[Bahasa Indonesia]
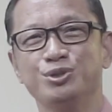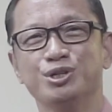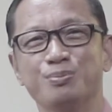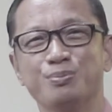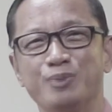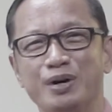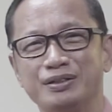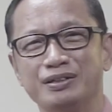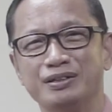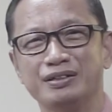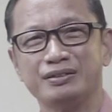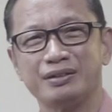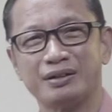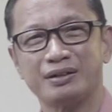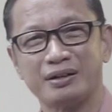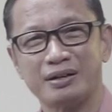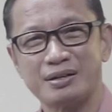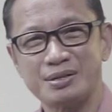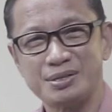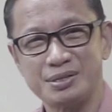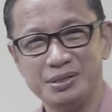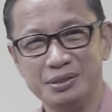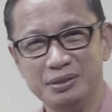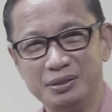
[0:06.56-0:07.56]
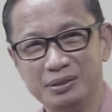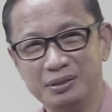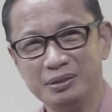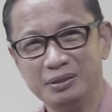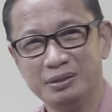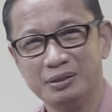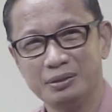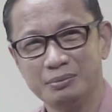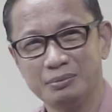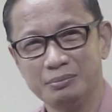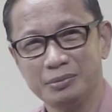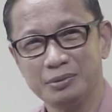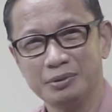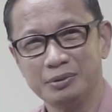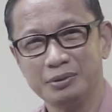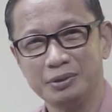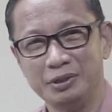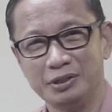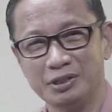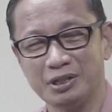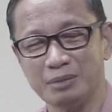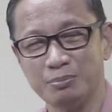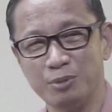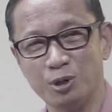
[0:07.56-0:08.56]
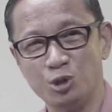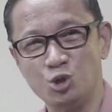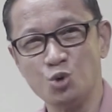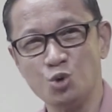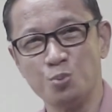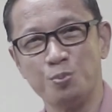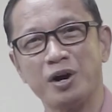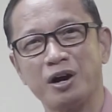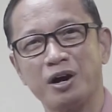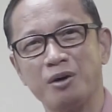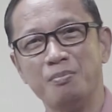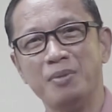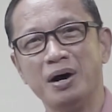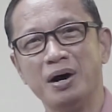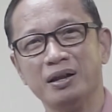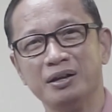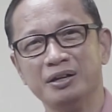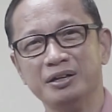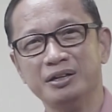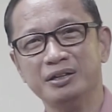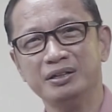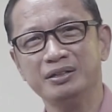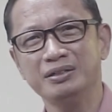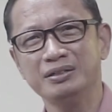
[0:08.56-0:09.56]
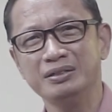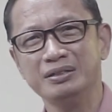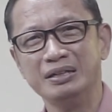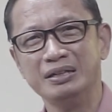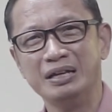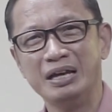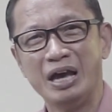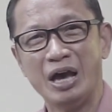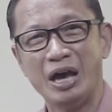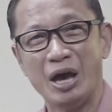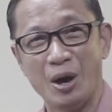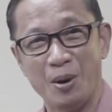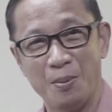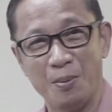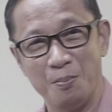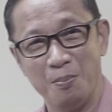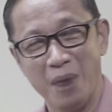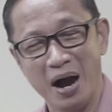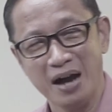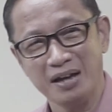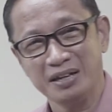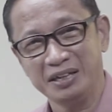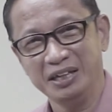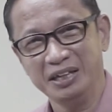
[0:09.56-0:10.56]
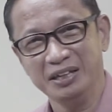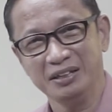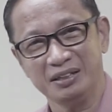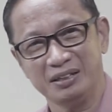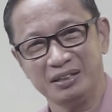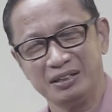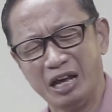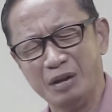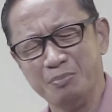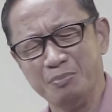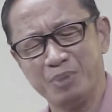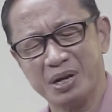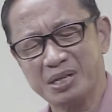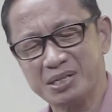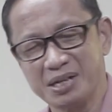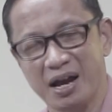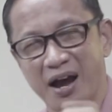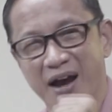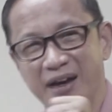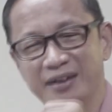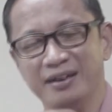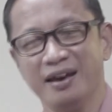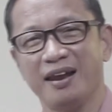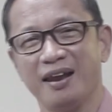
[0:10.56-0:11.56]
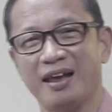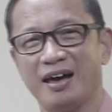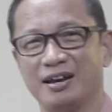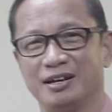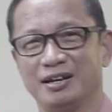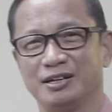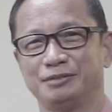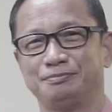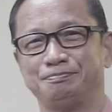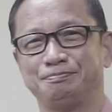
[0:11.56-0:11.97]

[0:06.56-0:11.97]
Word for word: jemaat yang terkasih, kita berjumpa kembali, bangkit dan bercahayalah.